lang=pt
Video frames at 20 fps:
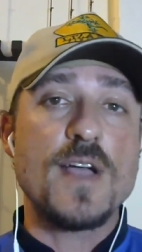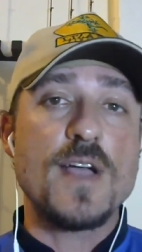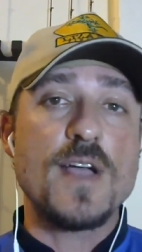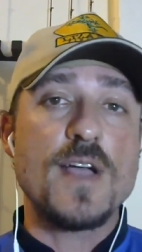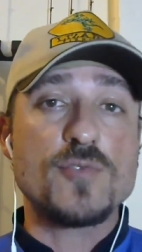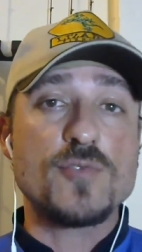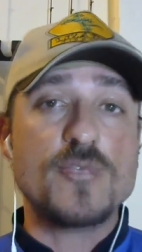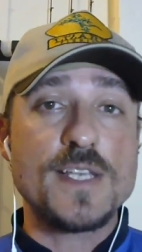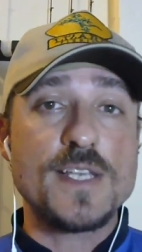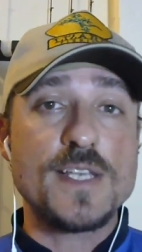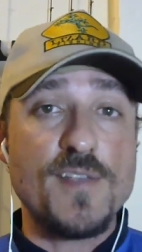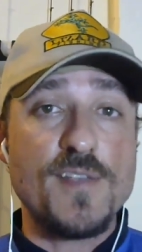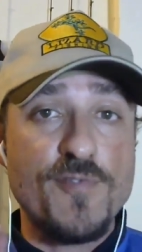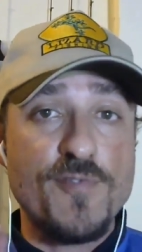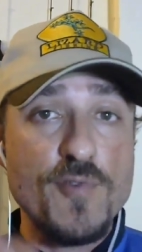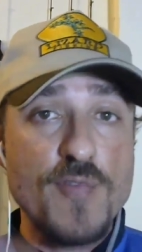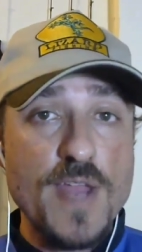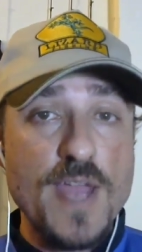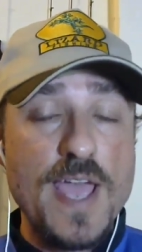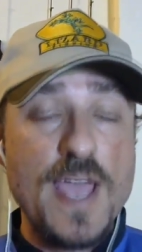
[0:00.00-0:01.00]
A não ser que você
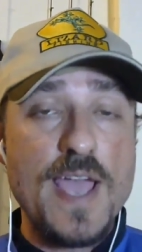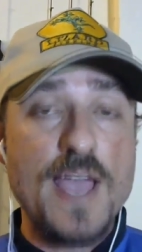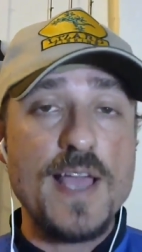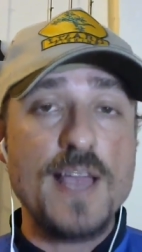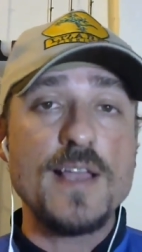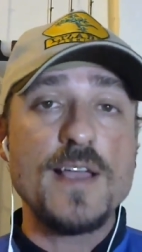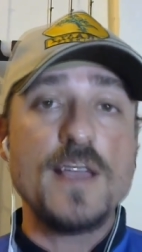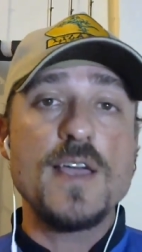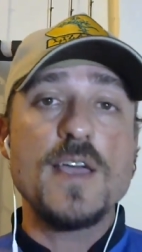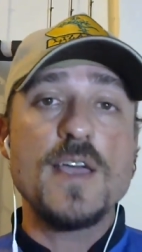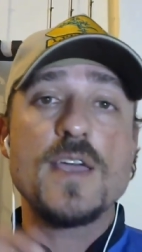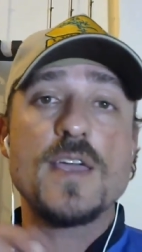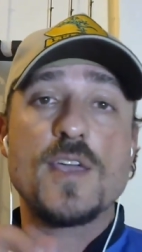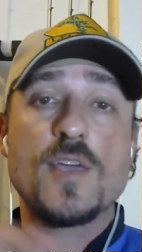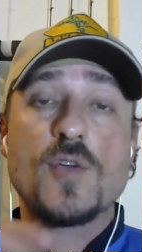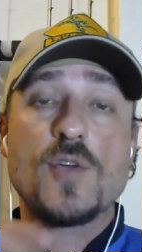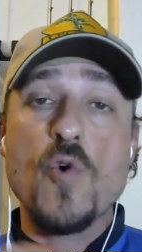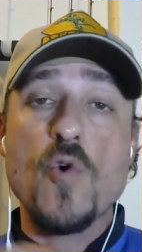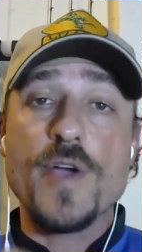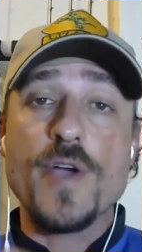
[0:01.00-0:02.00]
fure ela
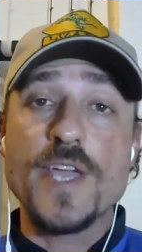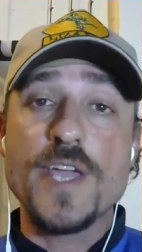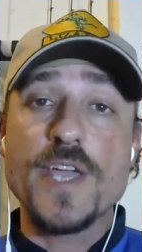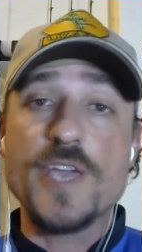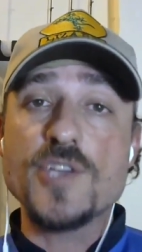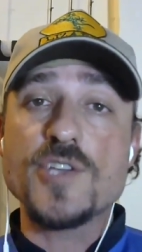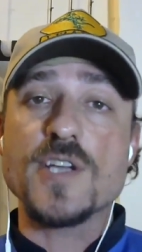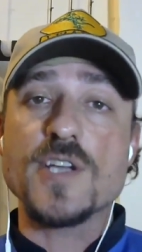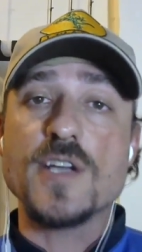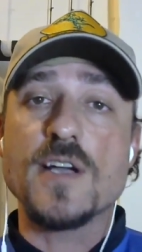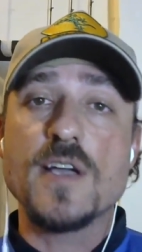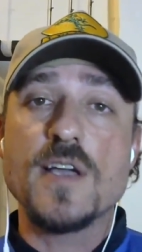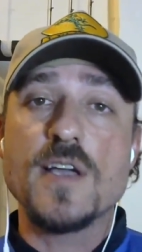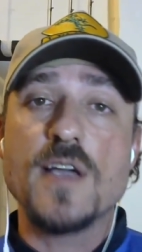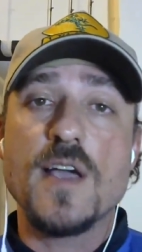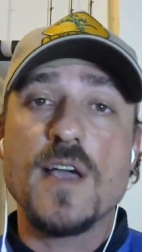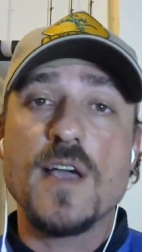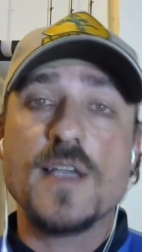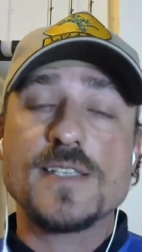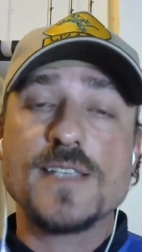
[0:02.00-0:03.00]
e corrija
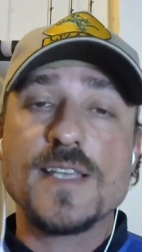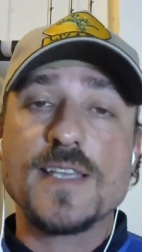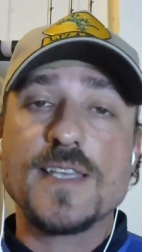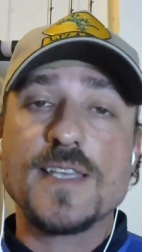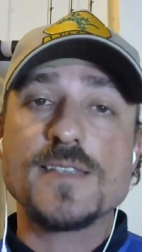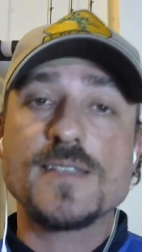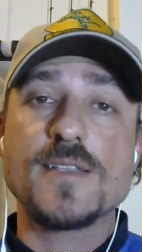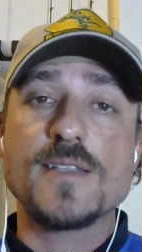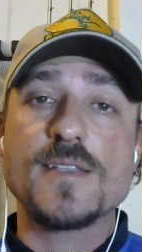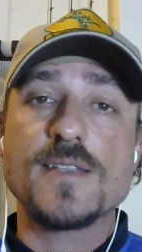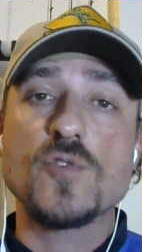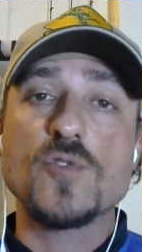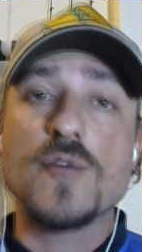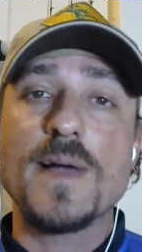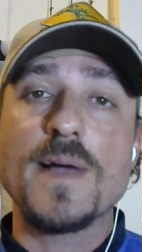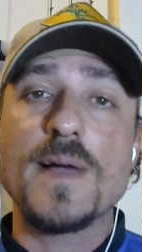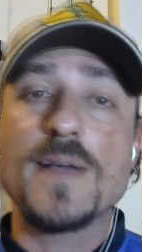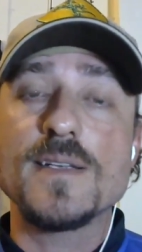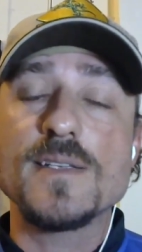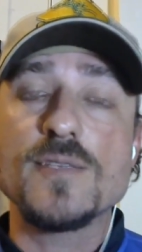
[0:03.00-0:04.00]
essa questão do
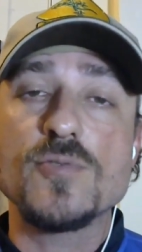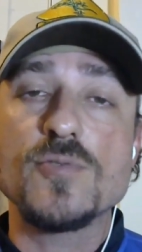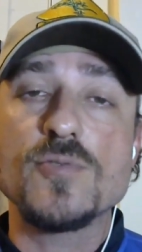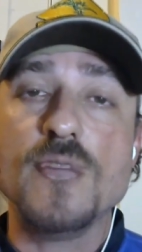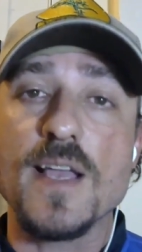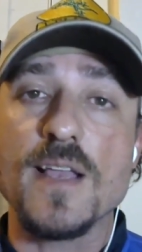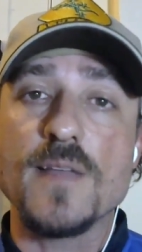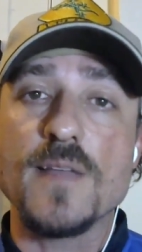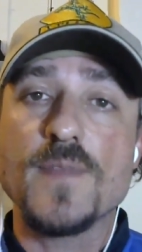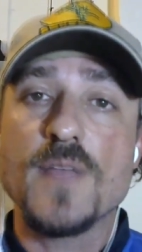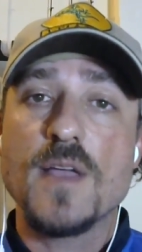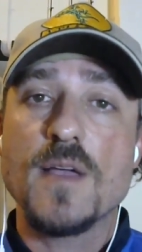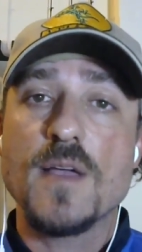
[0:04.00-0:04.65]
balanço dela.